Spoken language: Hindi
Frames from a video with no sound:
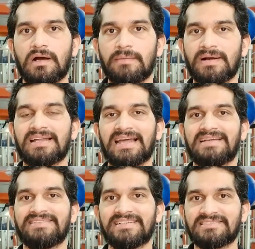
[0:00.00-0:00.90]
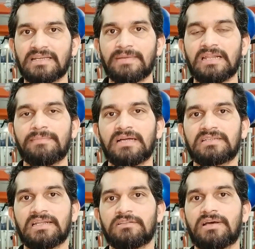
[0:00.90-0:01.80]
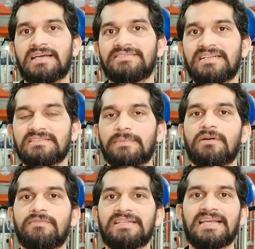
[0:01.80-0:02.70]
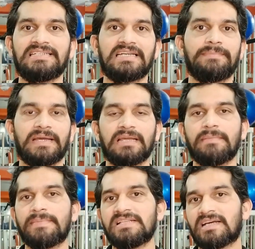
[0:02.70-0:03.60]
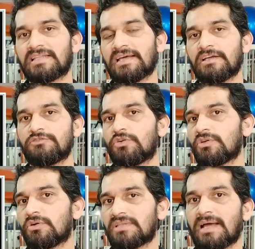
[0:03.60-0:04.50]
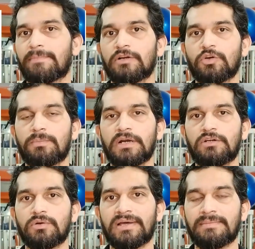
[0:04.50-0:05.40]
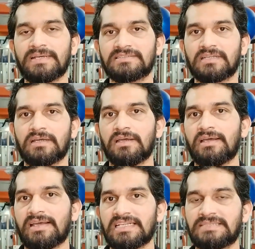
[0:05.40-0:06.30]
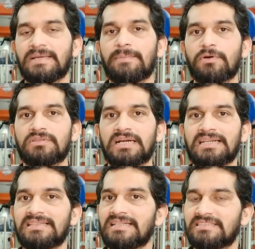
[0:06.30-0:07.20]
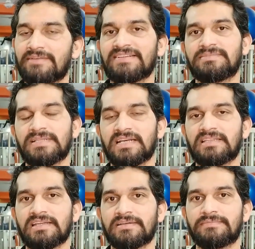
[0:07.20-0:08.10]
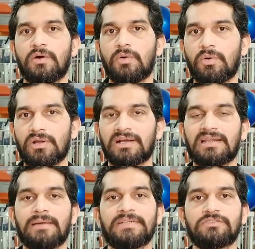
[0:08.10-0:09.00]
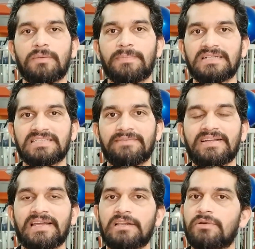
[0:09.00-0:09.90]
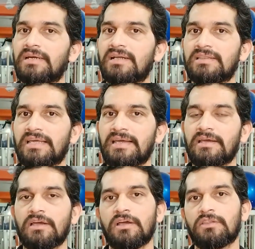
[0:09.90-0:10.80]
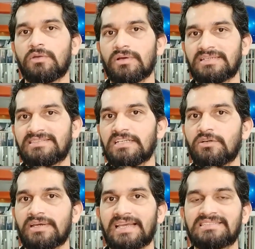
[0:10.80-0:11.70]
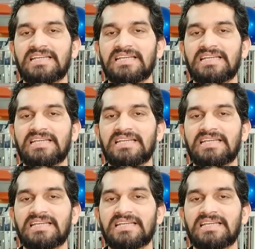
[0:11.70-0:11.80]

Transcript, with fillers: अब अगर एज के बारे में बात करें तो एज आपको वन के के पैकिंग में मिल जाता है जो कि होता है आपका टू पॉइंट टू इसमें आपको थर्टी थ्री सर्विंग्स मिल जाती हैं और अगर हम इसको पर सर्विंग कैलकुलेट करते हैं तो इसकी जो एक